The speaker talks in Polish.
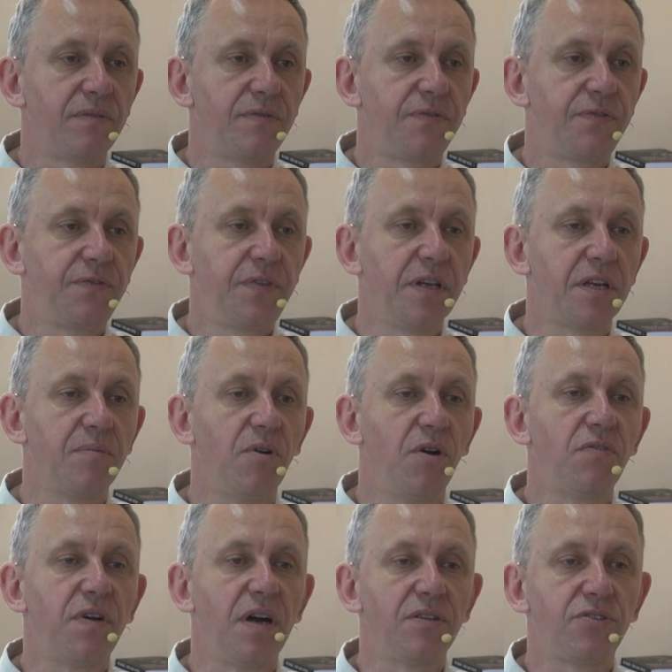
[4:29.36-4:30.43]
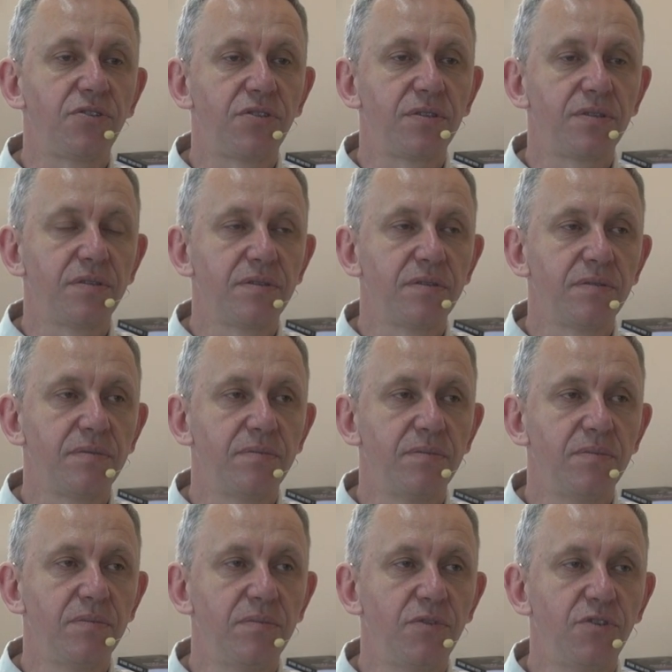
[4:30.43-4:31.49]
firmować
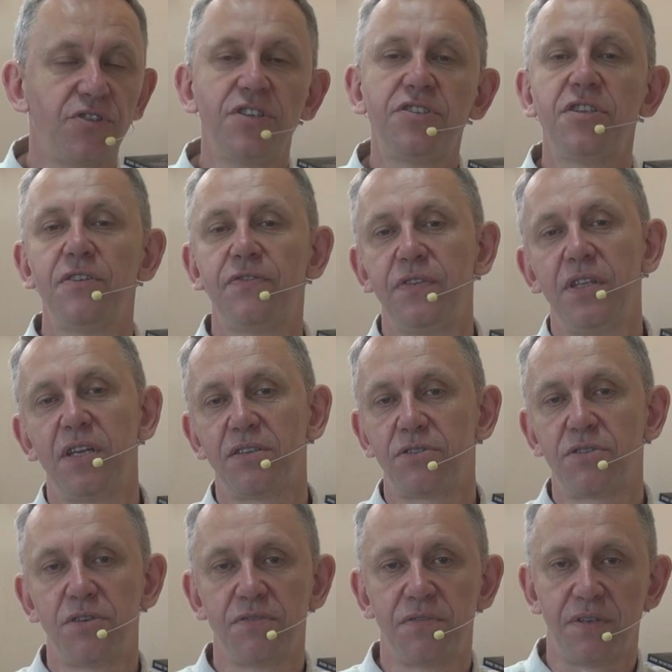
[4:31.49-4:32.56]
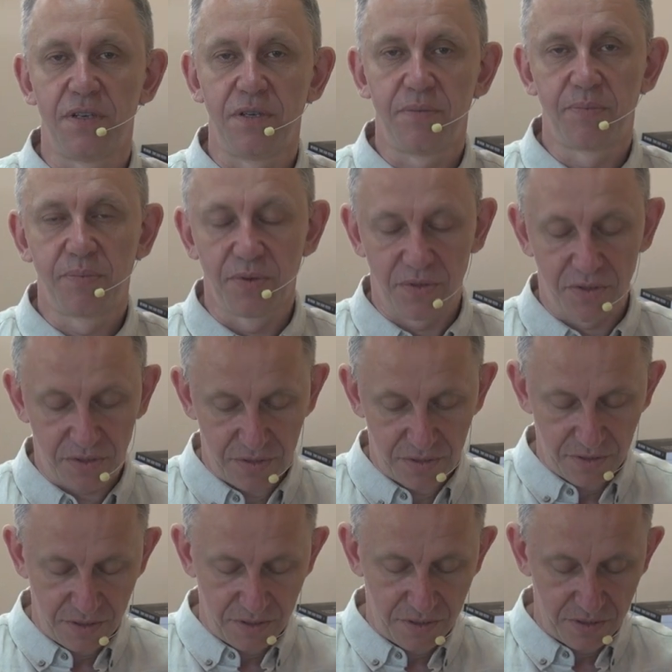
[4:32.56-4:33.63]
życie finansowe pod
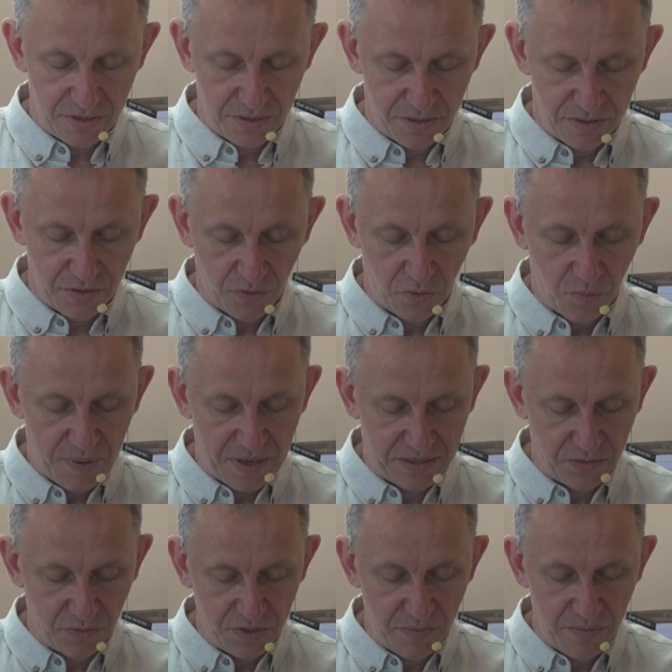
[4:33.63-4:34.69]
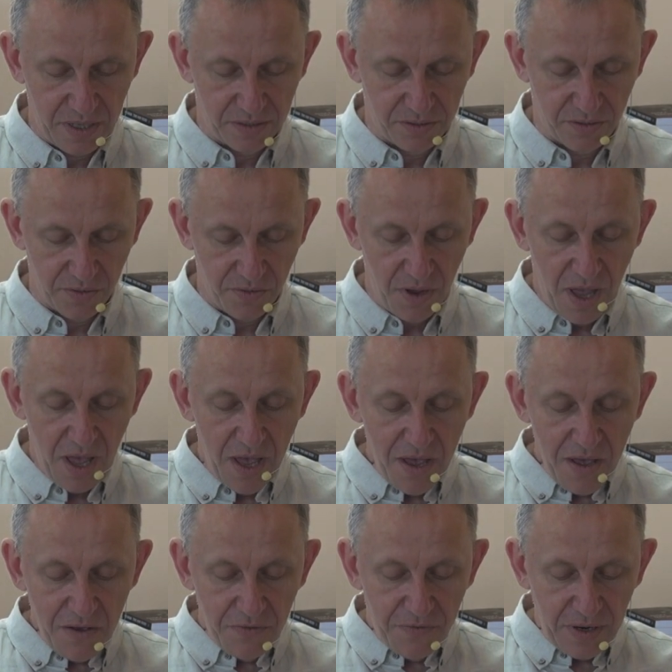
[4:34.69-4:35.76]
y, okupacją niemiecką,
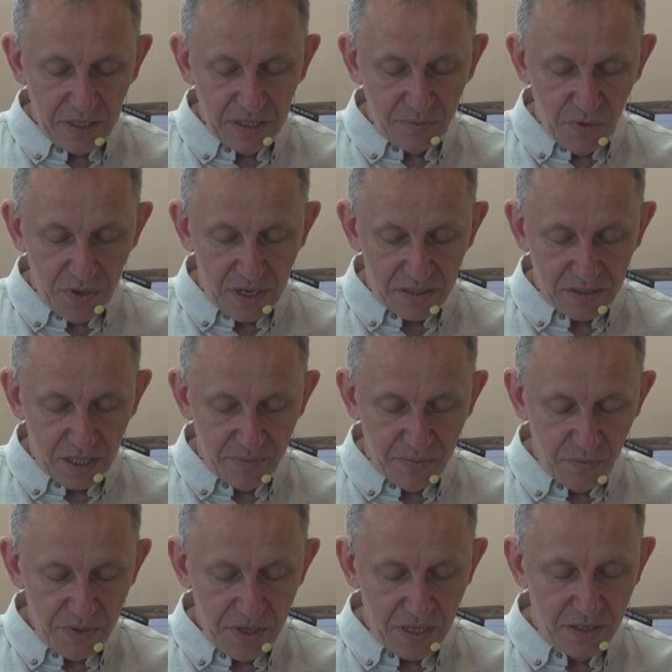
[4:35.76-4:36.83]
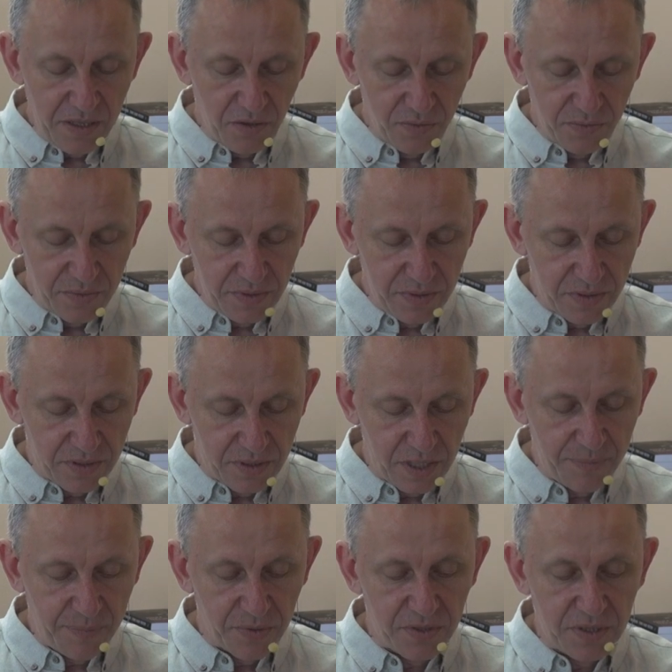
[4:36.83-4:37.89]
Felix Młynarski był jedną z
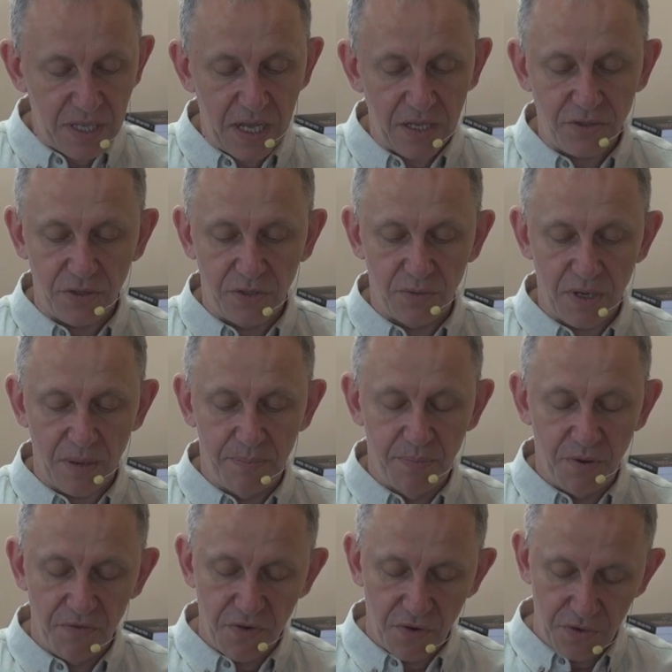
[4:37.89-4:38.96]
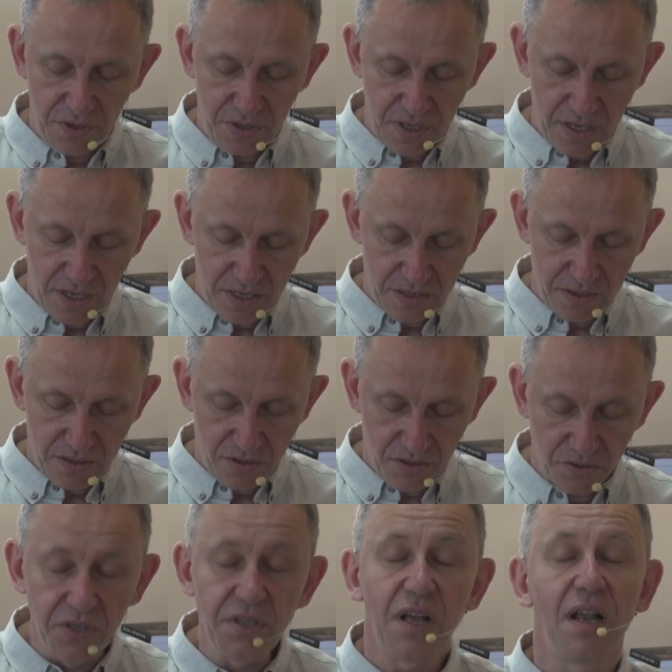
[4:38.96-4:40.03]
tych postaci, która po wojnie
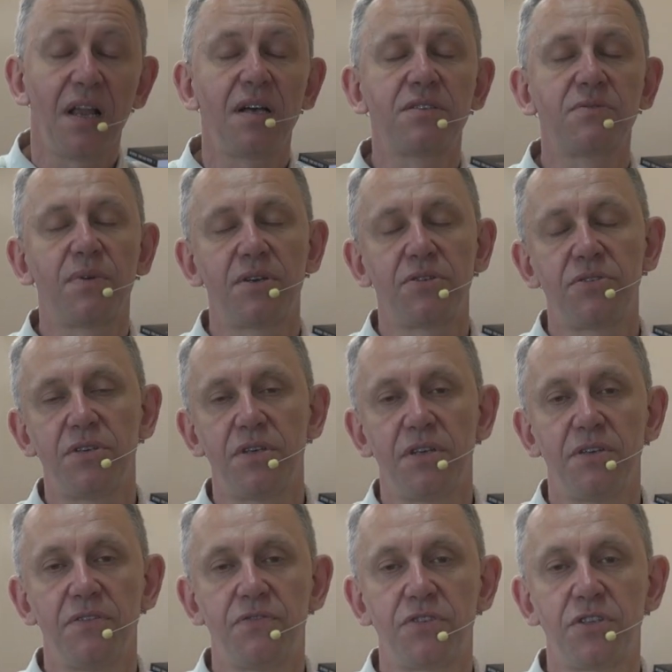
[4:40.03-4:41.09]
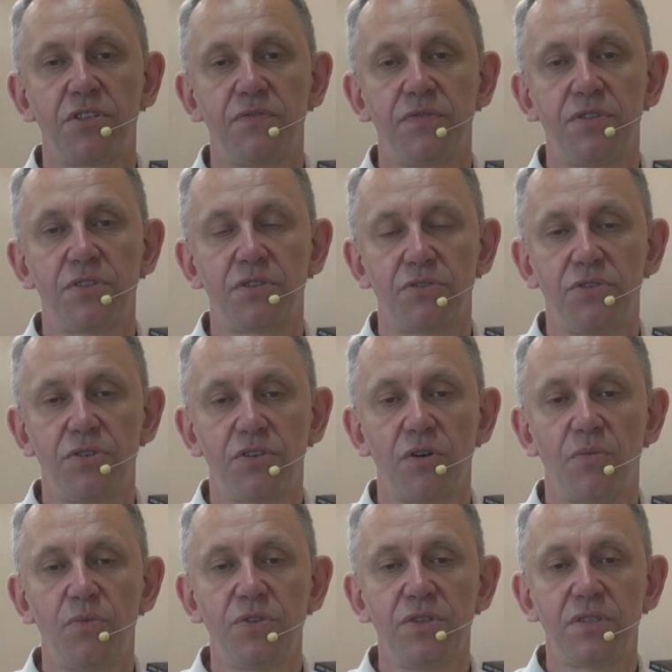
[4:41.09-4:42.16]
odnalazła się w rzeczywistości
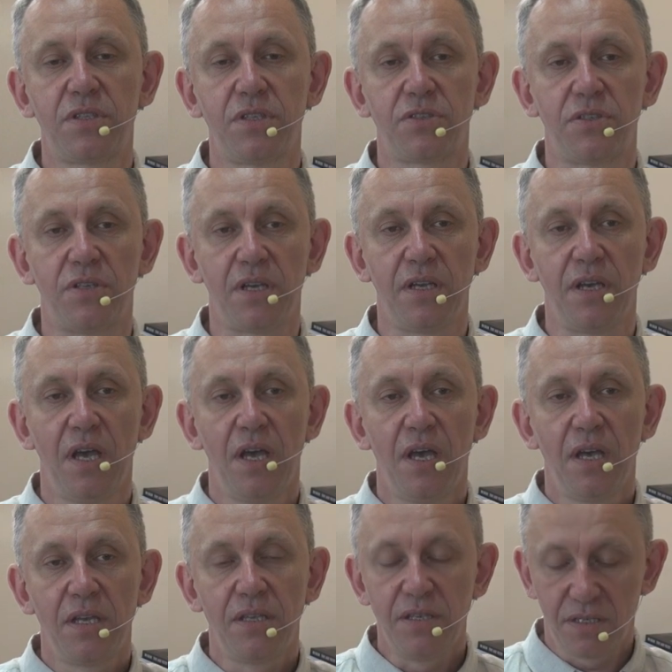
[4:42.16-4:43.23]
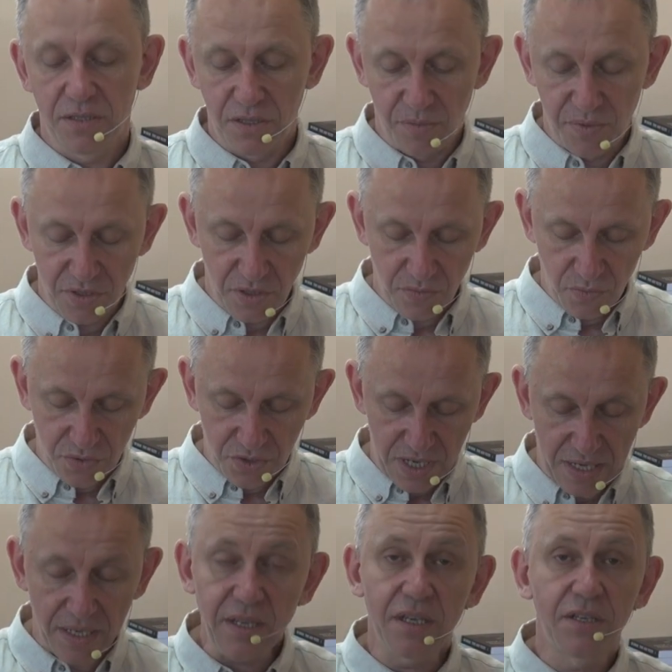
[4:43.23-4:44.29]
komunistycznej. Nie zrobiono mu
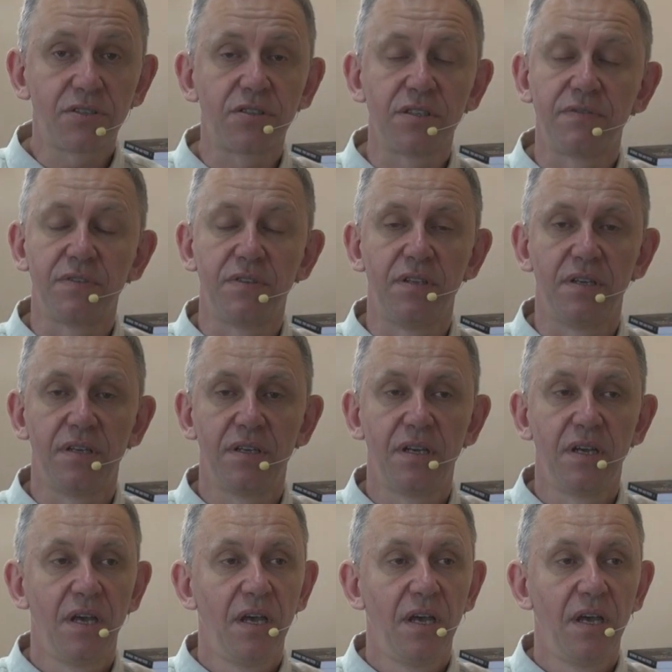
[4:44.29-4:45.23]
żadnej krzywdy.